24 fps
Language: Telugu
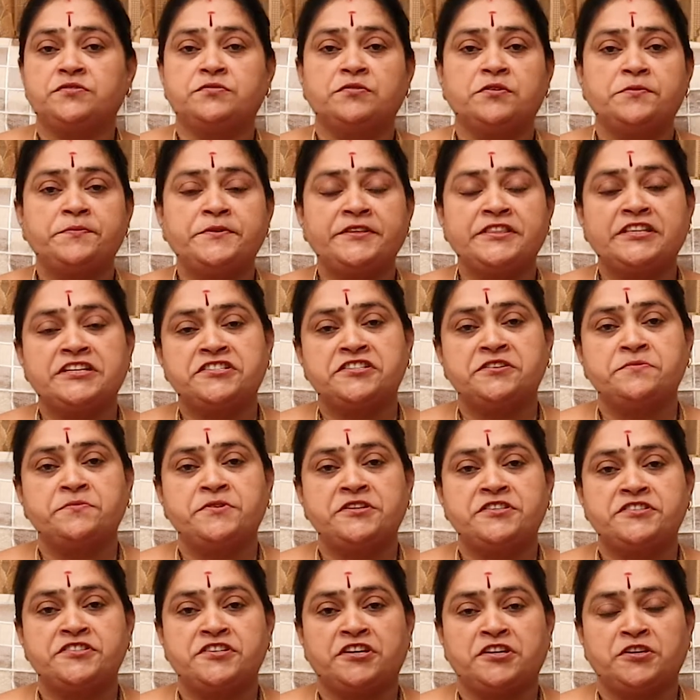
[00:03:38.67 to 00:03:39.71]
స్వామి
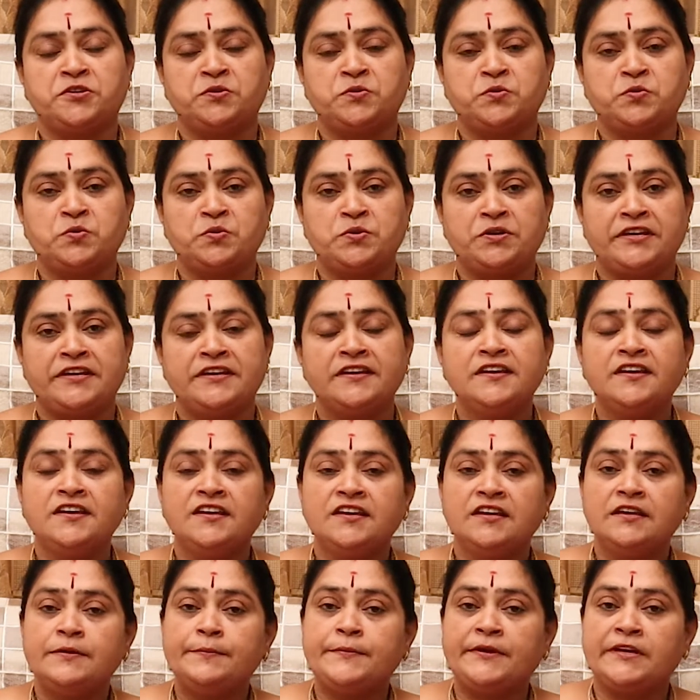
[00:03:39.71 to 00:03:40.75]
దర్శనమిచ్చాడు అనుకోండి
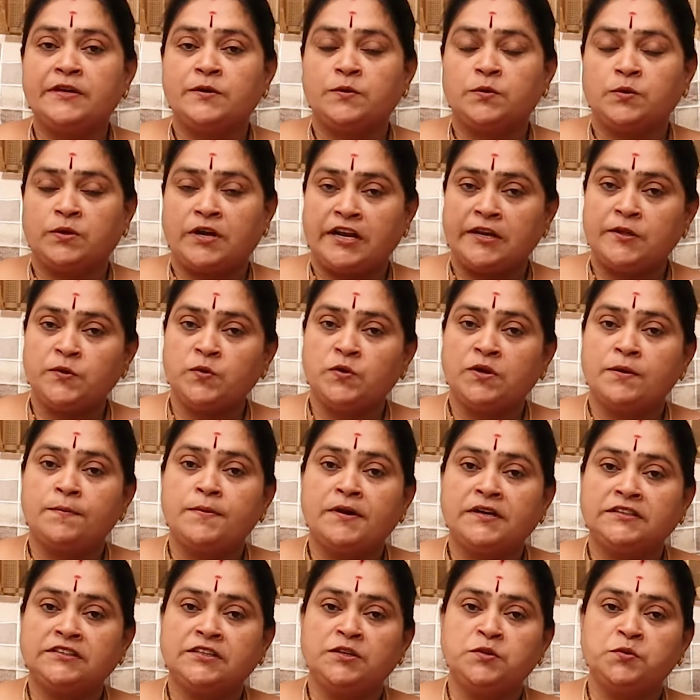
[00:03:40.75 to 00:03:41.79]
మీకు కలియుగ
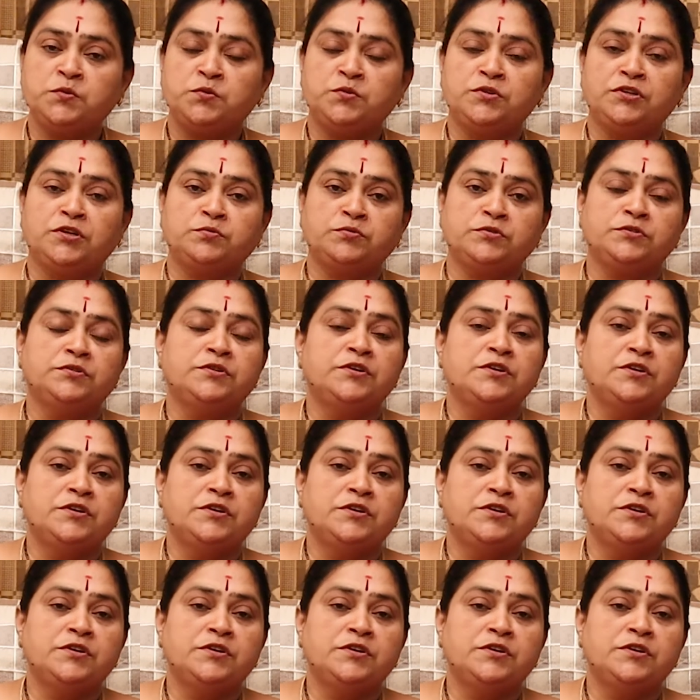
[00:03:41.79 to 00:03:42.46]
బాధలు ఉండవు